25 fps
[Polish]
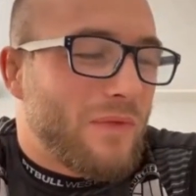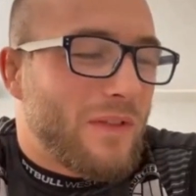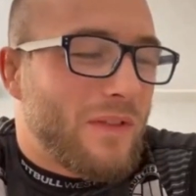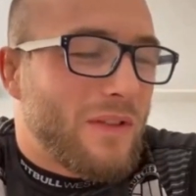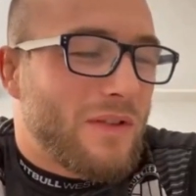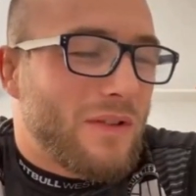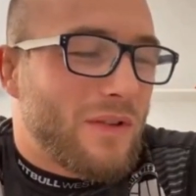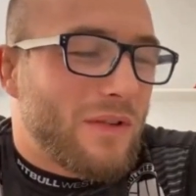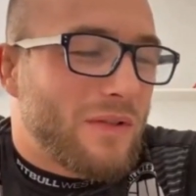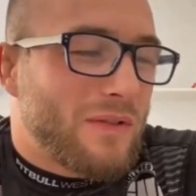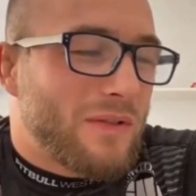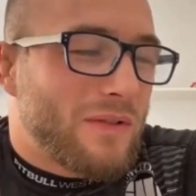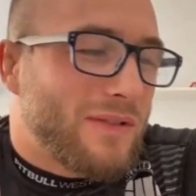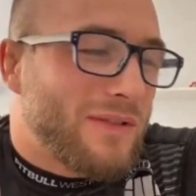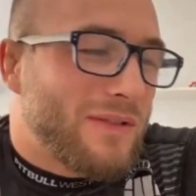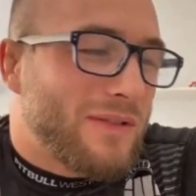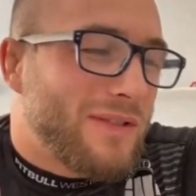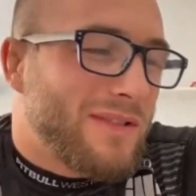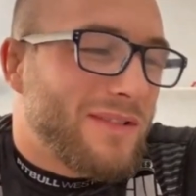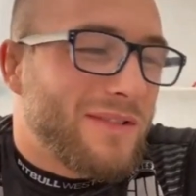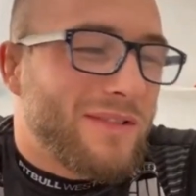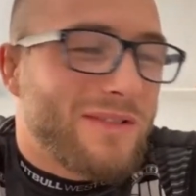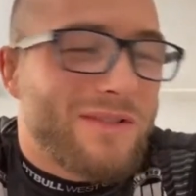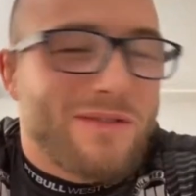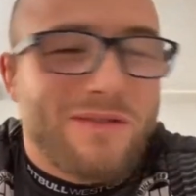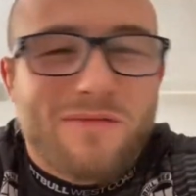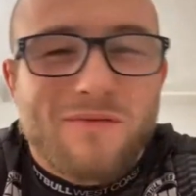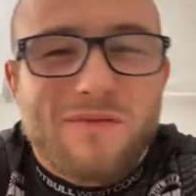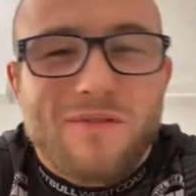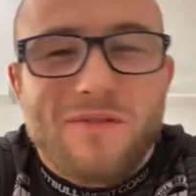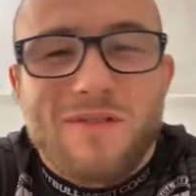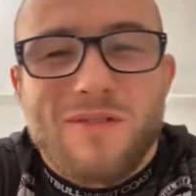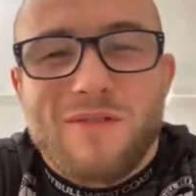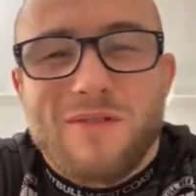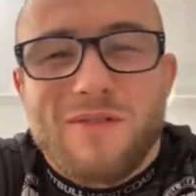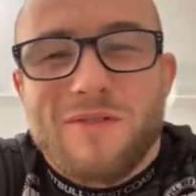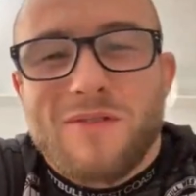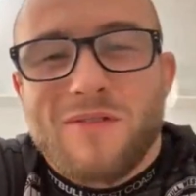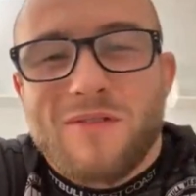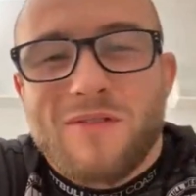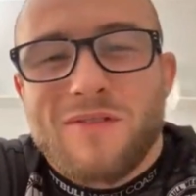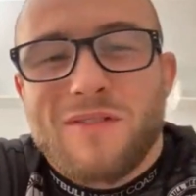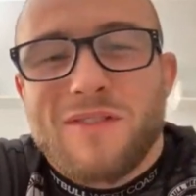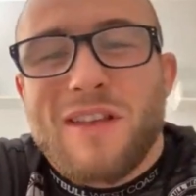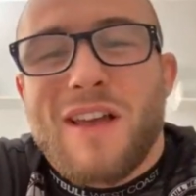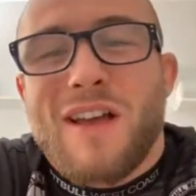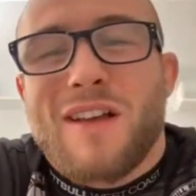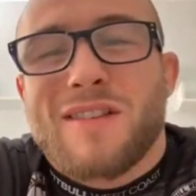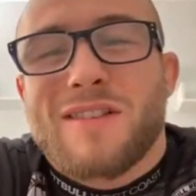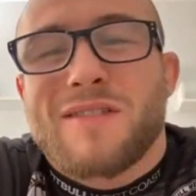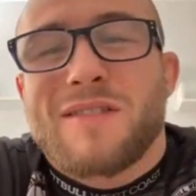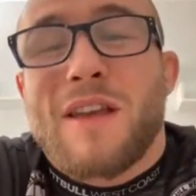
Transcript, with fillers: co, no, ja,